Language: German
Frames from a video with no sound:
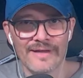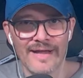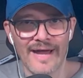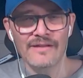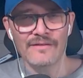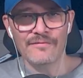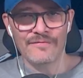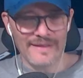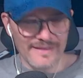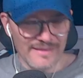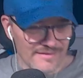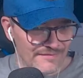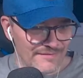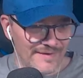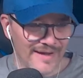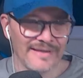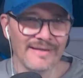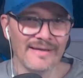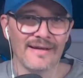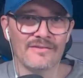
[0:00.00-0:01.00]
Ja, die Fans
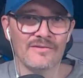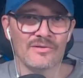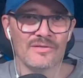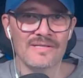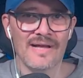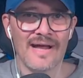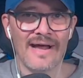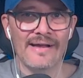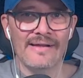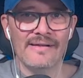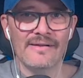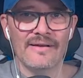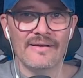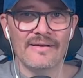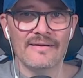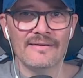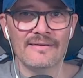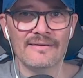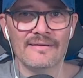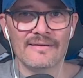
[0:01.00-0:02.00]
waren ja total
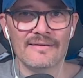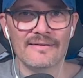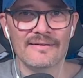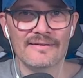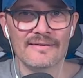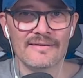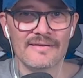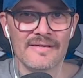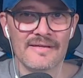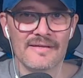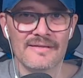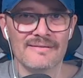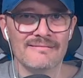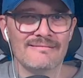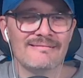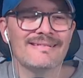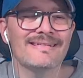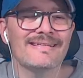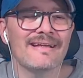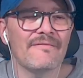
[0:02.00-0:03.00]
äh, äh,
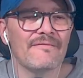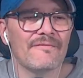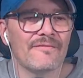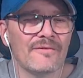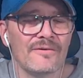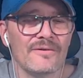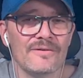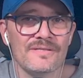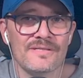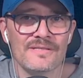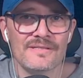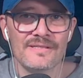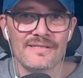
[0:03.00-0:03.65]
nervös.